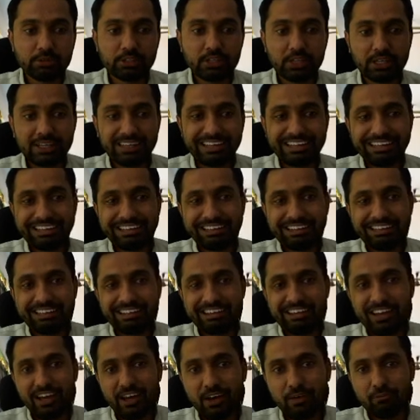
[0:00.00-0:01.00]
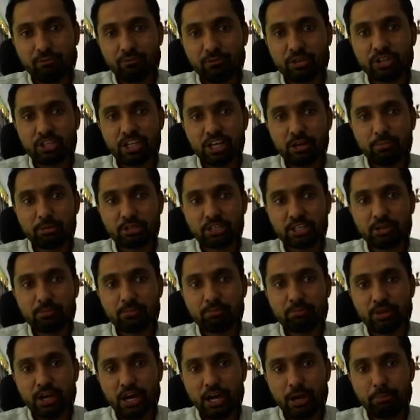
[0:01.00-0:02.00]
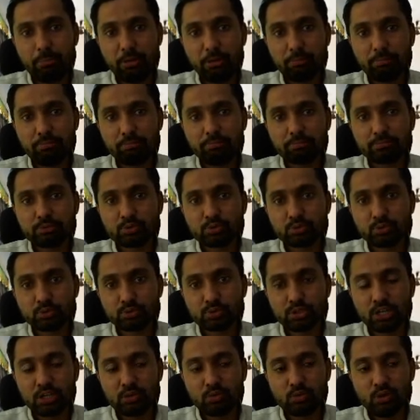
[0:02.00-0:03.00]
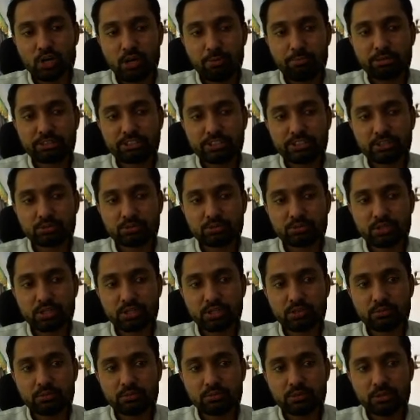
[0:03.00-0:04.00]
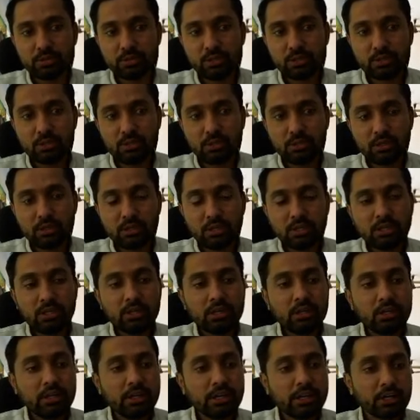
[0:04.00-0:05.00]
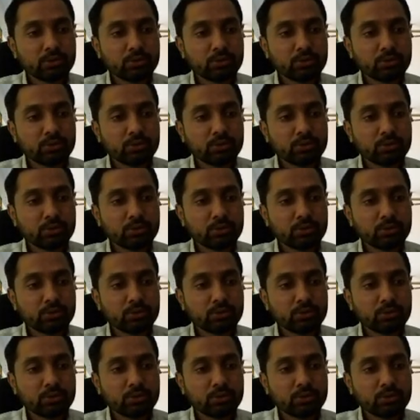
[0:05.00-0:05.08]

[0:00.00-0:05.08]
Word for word: ఇది విద్యా పథకం అపెప్ సూత్రాలు అభ్యసన సూత్రాలు ఇక్కడ